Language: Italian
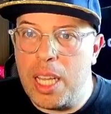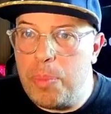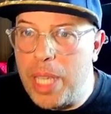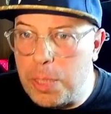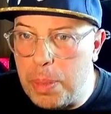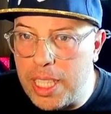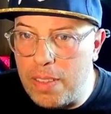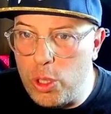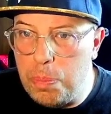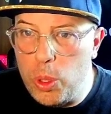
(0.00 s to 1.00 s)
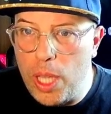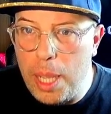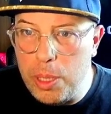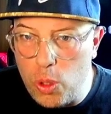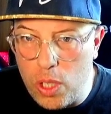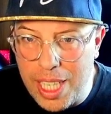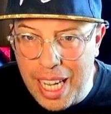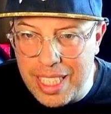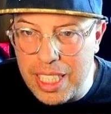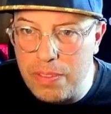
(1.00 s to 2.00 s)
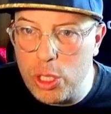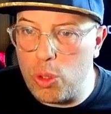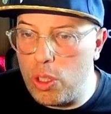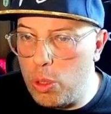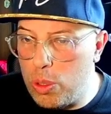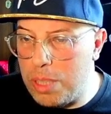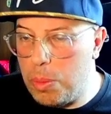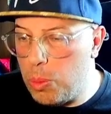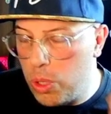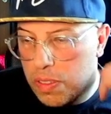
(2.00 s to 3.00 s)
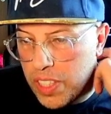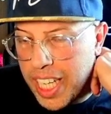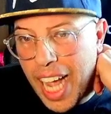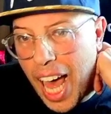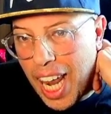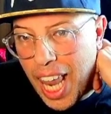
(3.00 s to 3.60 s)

Mi aspettavo di più da Hamilton e Russell visto le ultime modifiche al